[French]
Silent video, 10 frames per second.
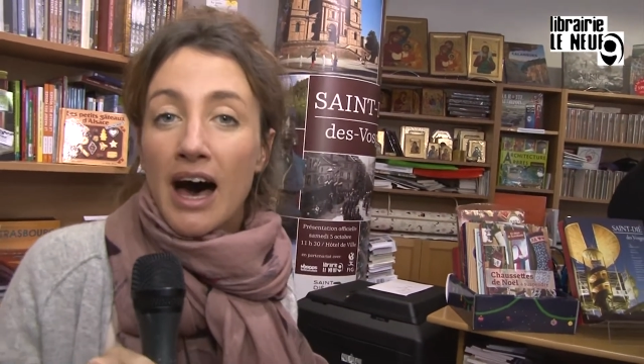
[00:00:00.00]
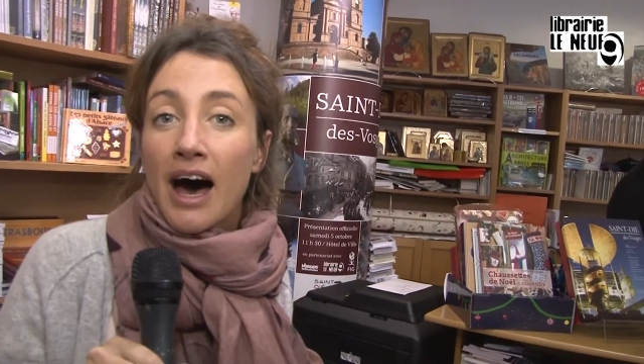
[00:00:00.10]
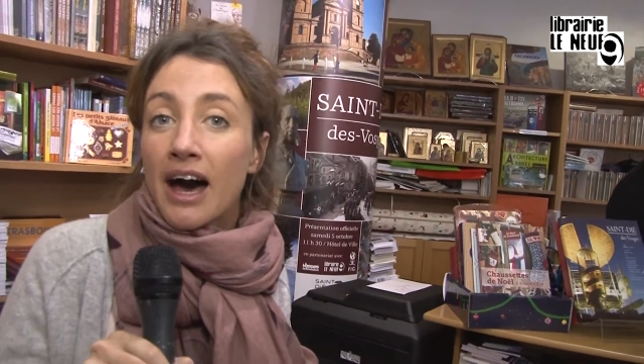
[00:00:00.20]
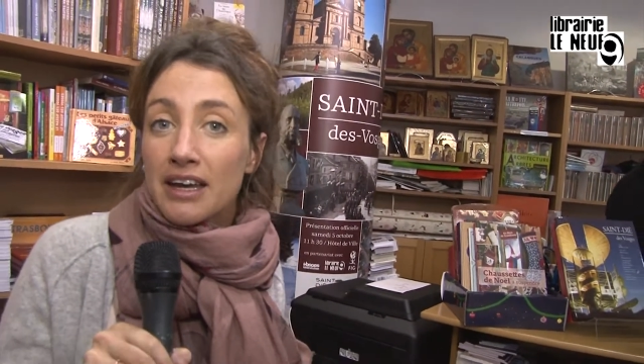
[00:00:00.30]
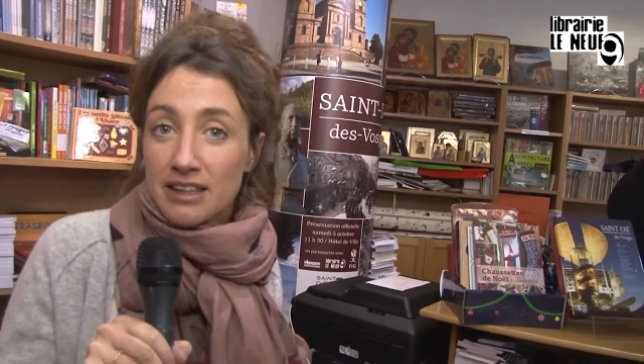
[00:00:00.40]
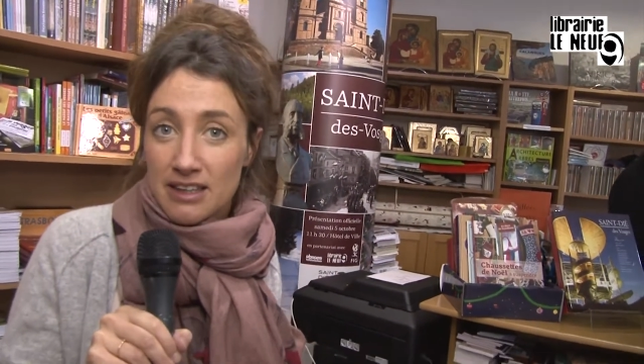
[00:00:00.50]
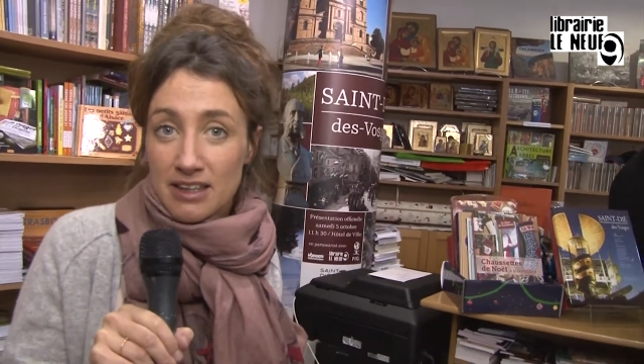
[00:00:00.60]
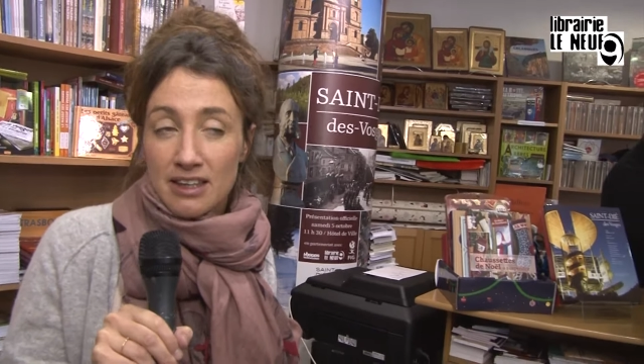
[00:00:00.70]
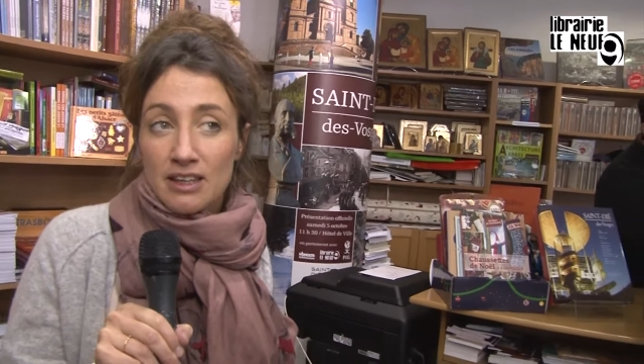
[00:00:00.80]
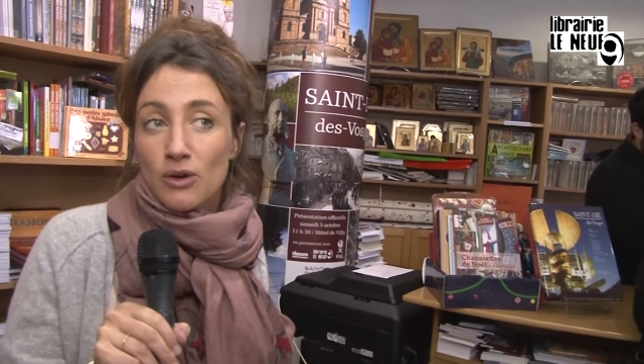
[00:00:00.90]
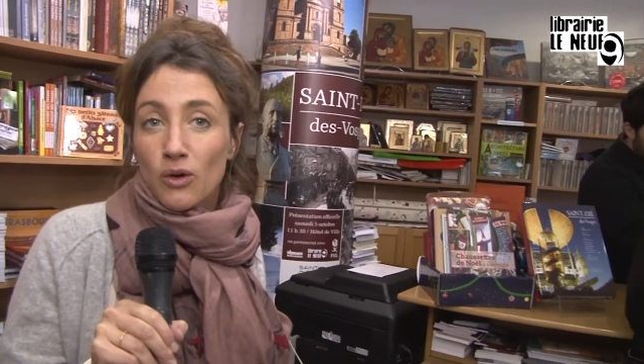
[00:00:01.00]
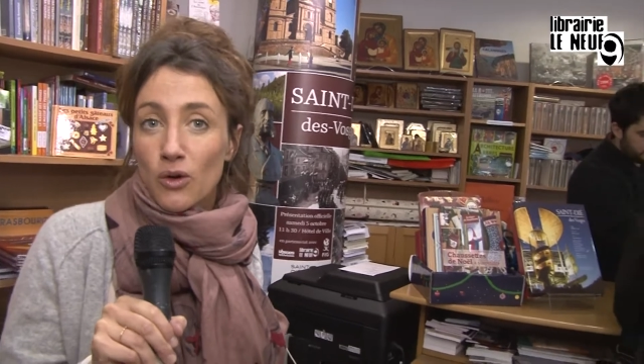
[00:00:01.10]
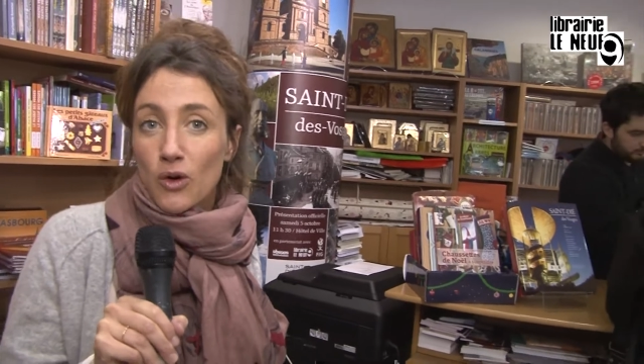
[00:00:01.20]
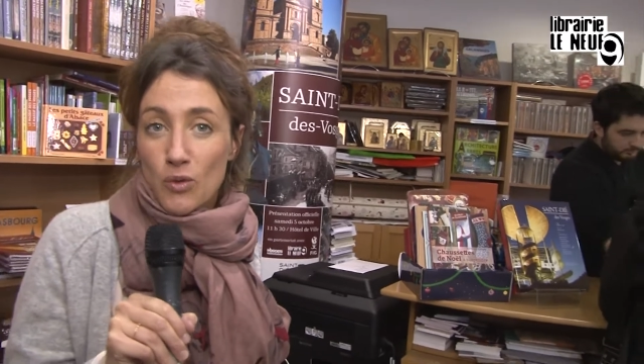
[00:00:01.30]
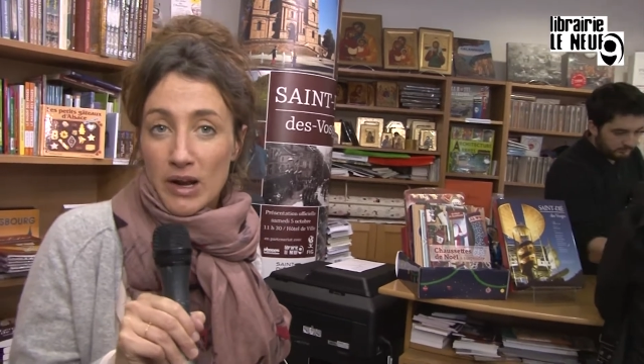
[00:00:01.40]
arrêter d'écrire,
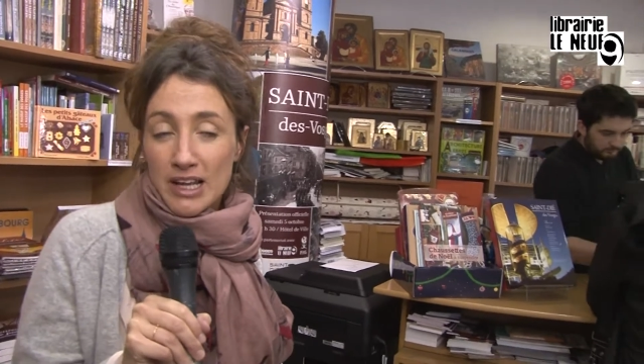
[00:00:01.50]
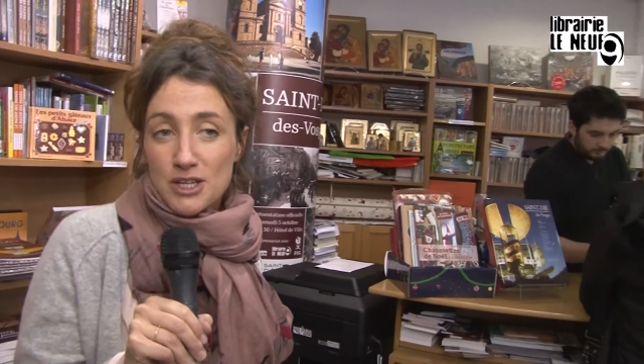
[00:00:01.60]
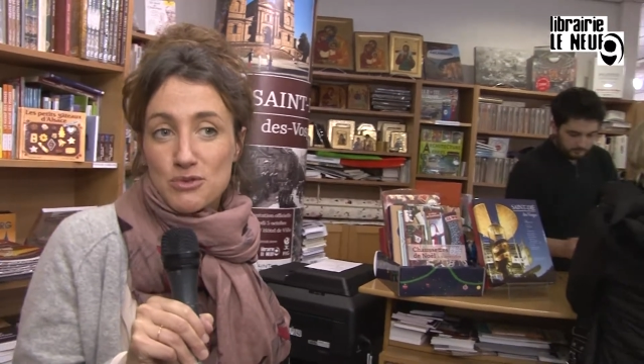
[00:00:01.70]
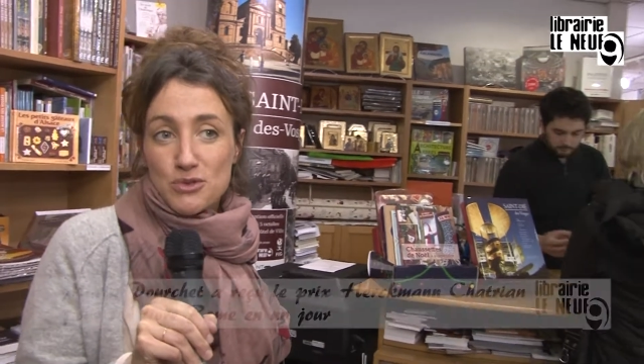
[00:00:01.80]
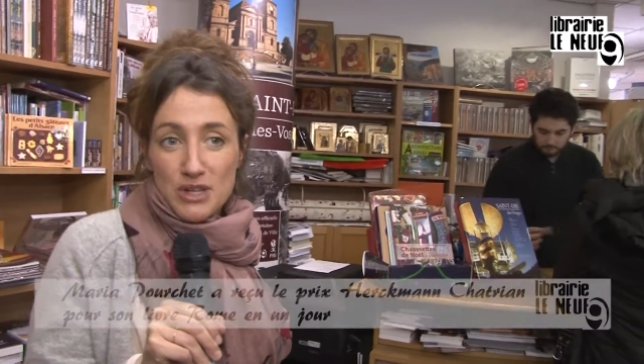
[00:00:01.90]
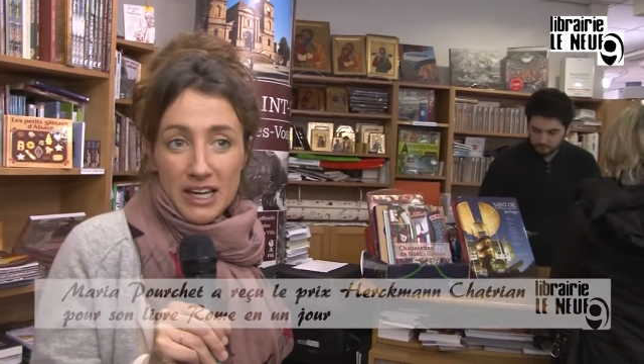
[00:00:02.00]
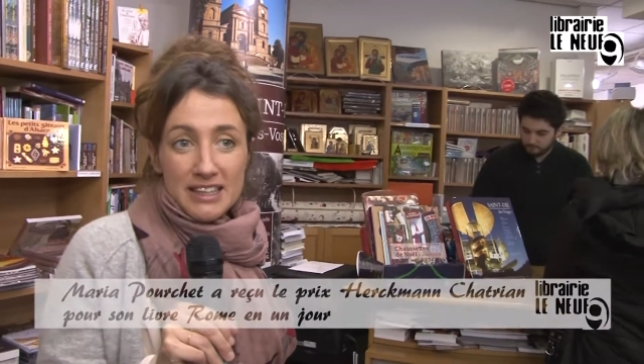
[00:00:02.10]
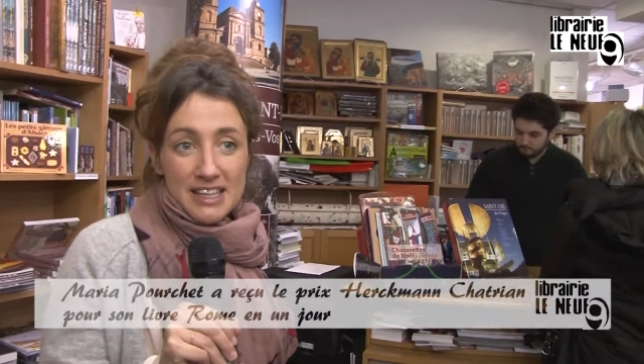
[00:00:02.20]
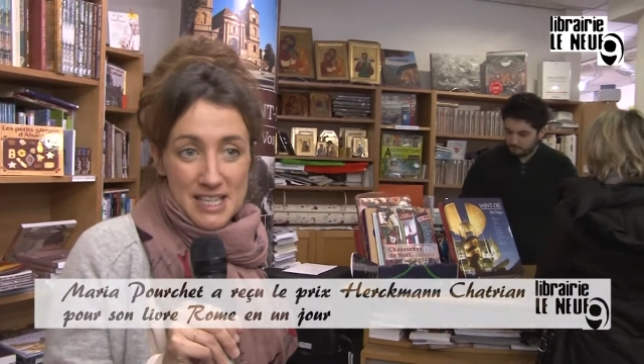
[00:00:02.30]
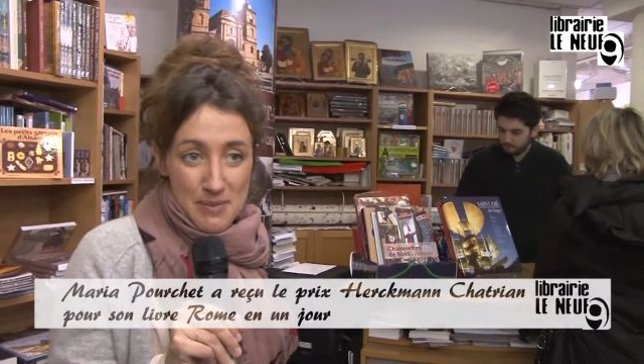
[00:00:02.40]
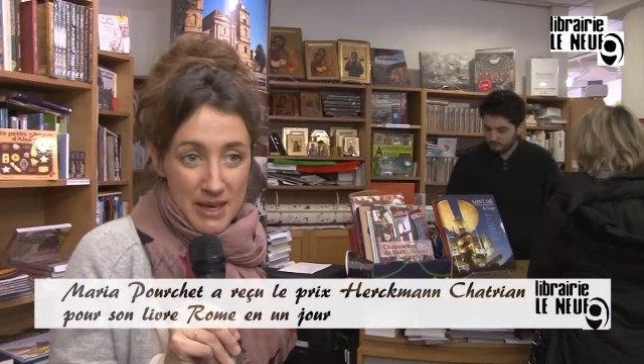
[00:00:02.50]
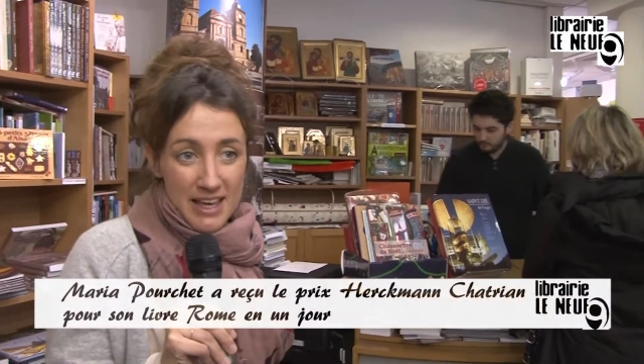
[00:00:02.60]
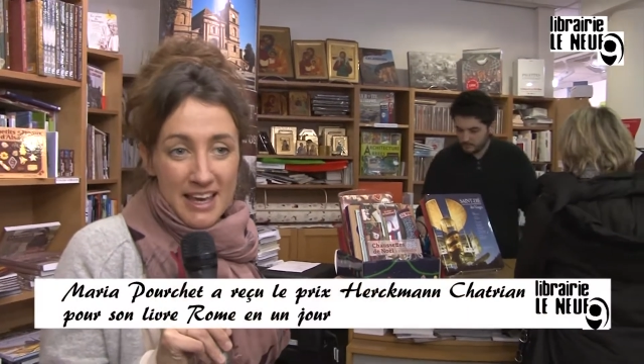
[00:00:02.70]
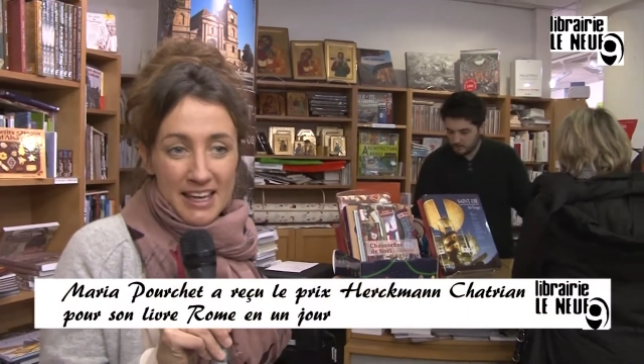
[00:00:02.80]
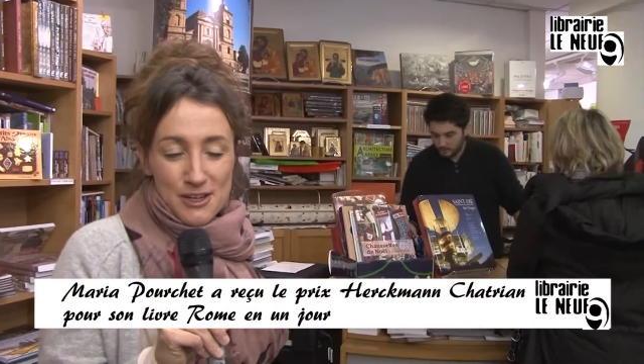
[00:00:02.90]
euh, loin de là, je pense que j'arrêterai jamais,
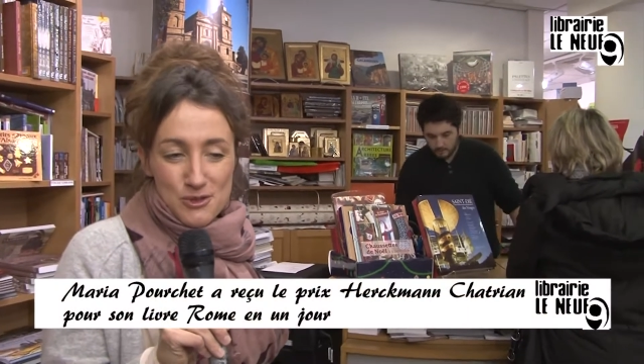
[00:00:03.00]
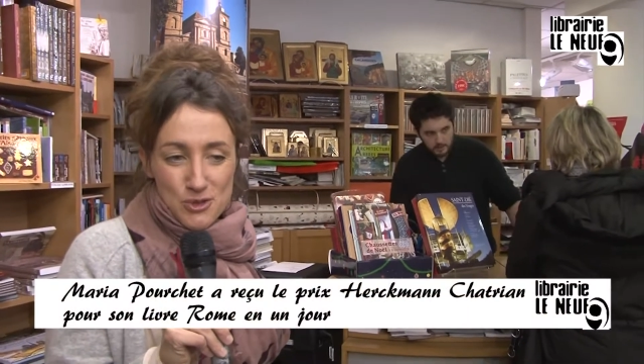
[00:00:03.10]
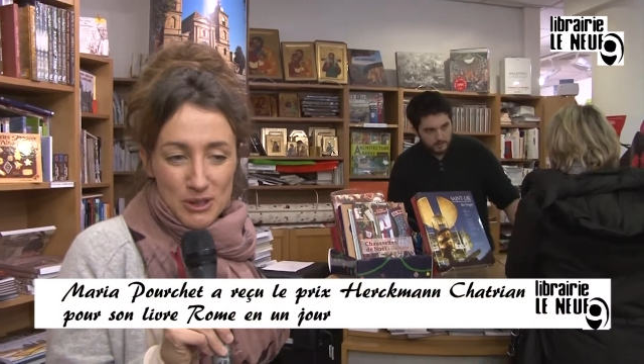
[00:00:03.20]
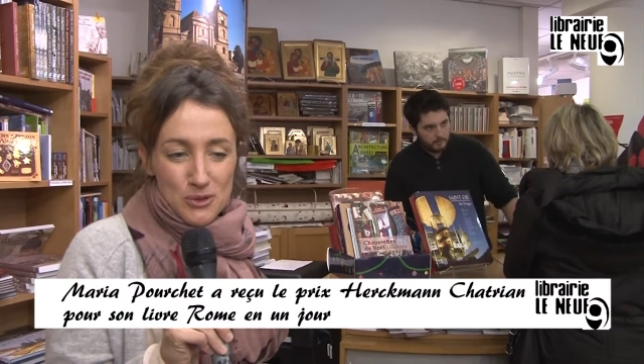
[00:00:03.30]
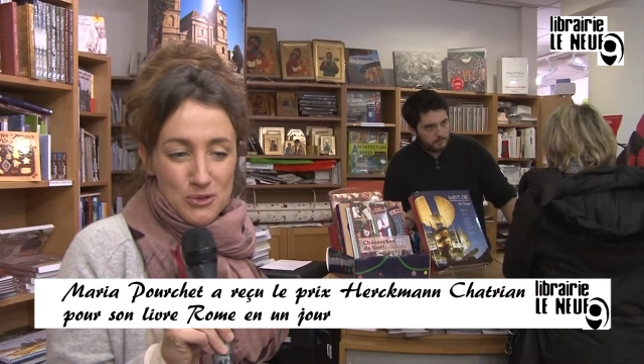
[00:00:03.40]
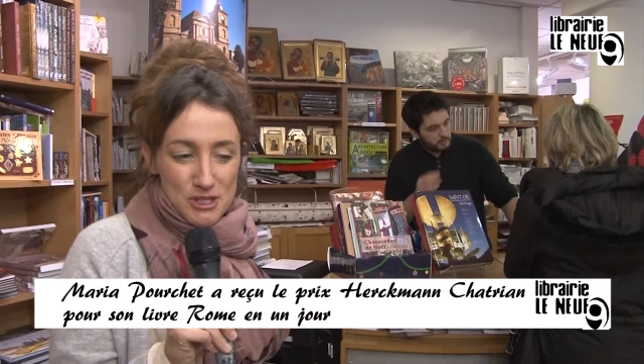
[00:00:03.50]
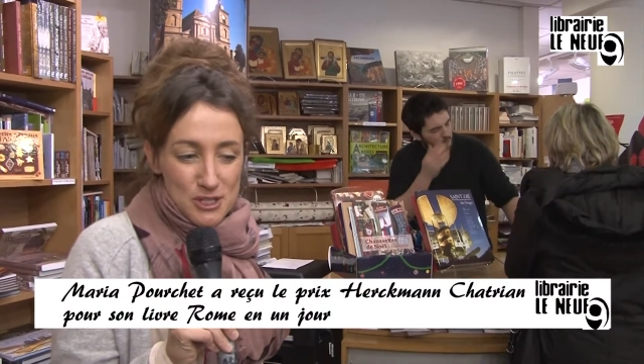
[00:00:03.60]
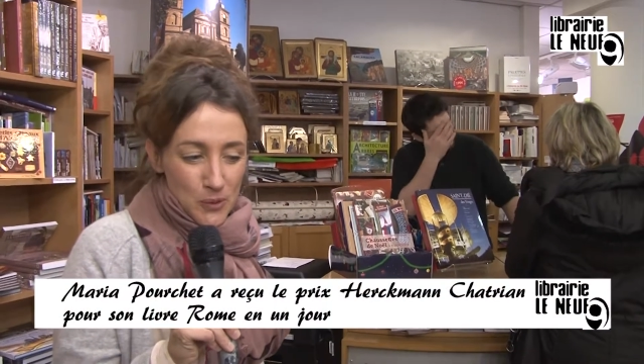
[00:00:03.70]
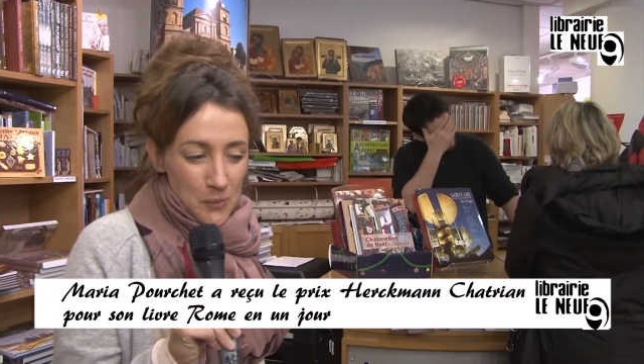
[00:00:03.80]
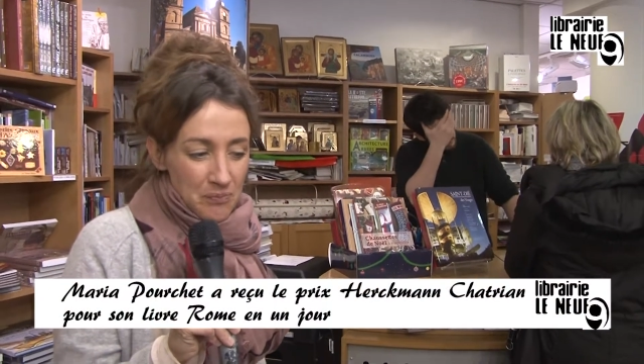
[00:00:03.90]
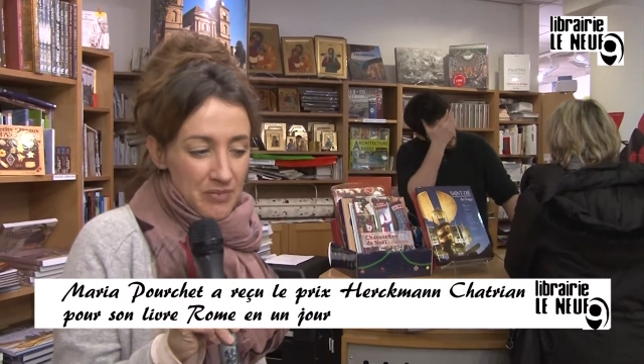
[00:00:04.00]
quelles que soient les conditions.